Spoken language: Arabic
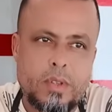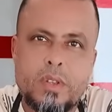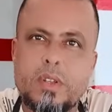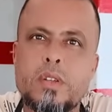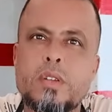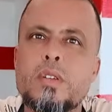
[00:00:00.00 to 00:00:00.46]

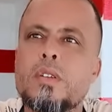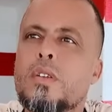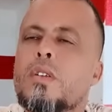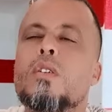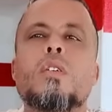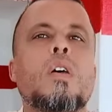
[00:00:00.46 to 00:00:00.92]
هذا الشيء راه
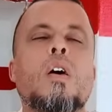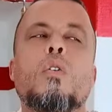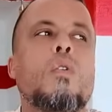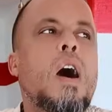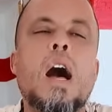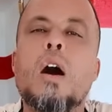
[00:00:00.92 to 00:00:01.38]
ما
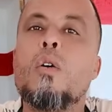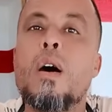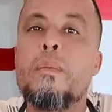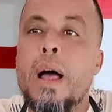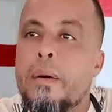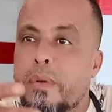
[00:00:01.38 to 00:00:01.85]

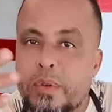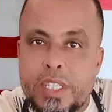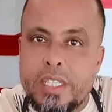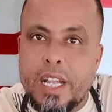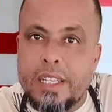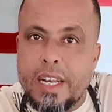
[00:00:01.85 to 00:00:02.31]
وما
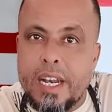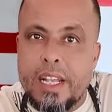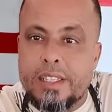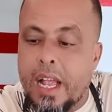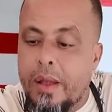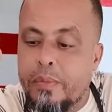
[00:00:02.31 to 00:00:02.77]
بغيتي
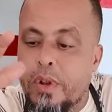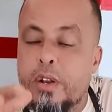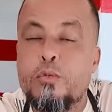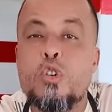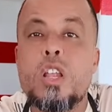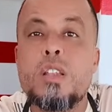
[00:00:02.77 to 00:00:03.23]
تهضري صح
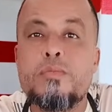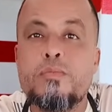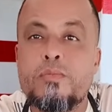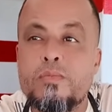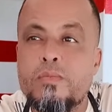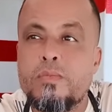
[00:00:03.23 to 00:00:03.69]
المهم
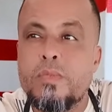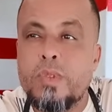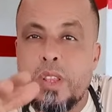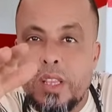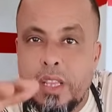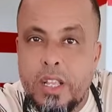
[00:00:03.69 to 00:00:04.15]

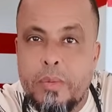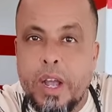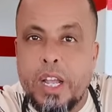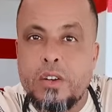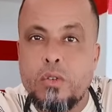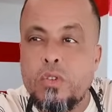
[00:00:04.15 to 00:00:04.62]
اللي
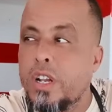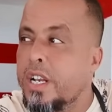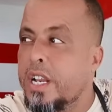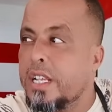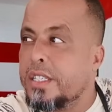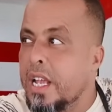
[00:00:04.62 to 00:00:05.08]
باغي نقول
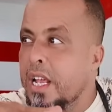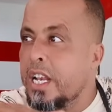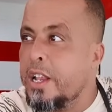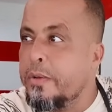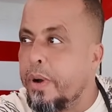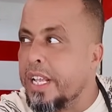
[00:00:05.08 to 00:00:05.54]
للناس
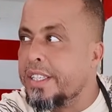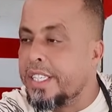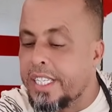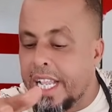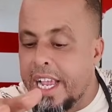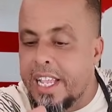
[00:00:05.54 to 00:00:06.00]
اللي بغى
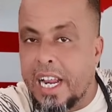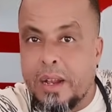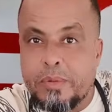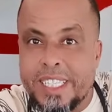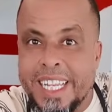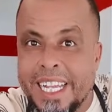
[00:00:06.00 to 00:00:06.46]
الزيت هي
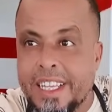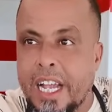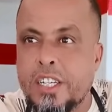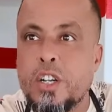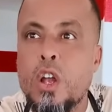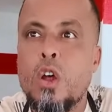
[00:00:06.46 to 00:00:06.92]
راه ب
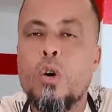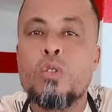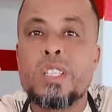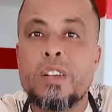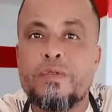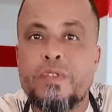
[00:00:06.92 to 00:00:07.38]
19
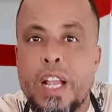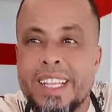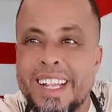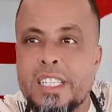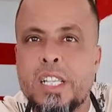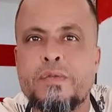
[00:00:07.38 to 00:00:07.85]
ونصيفطها
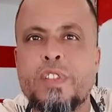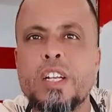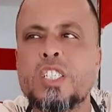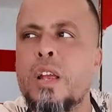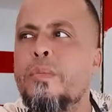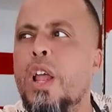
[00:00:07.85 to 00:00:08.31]

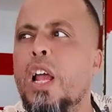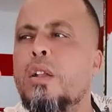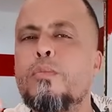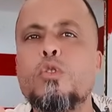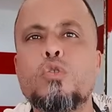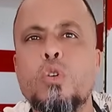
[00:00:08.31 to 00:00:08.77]
تنصيفطها لجميع
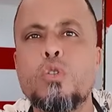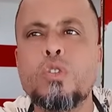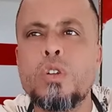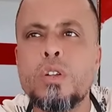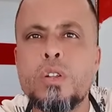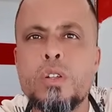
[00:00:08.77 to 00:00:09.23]
المدن